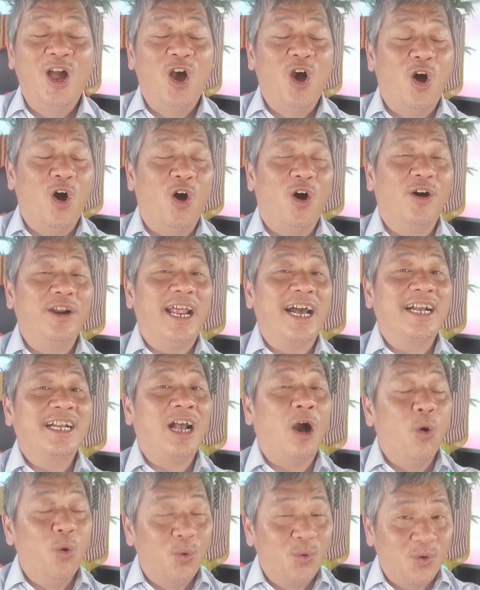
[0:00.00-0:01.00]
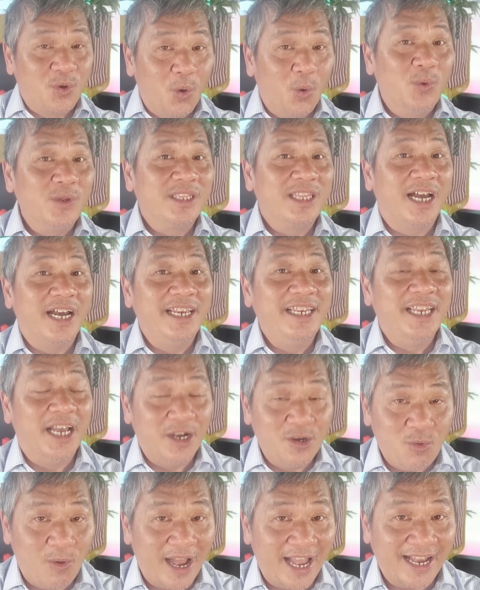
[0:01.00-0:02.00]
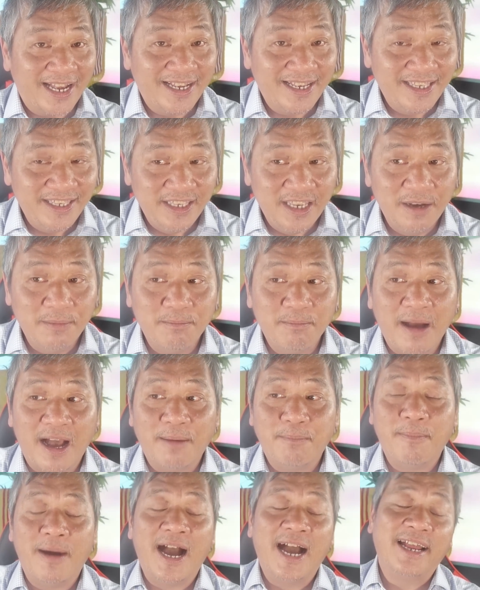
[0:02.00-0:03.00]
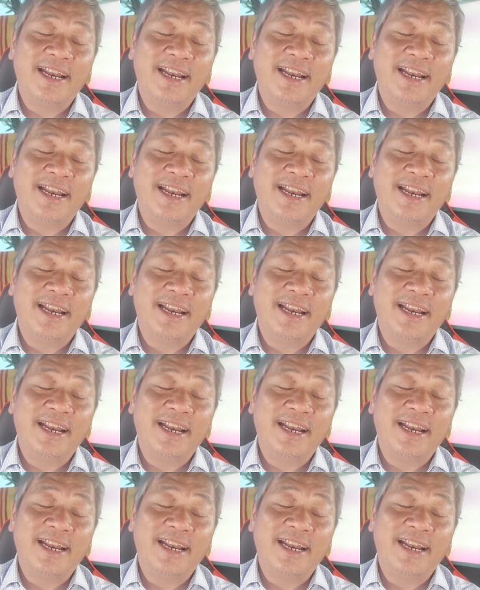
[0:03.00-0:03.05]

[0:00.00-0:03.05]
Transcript: họ đã cầu cứu tới nữ hoàng nhưng mà bà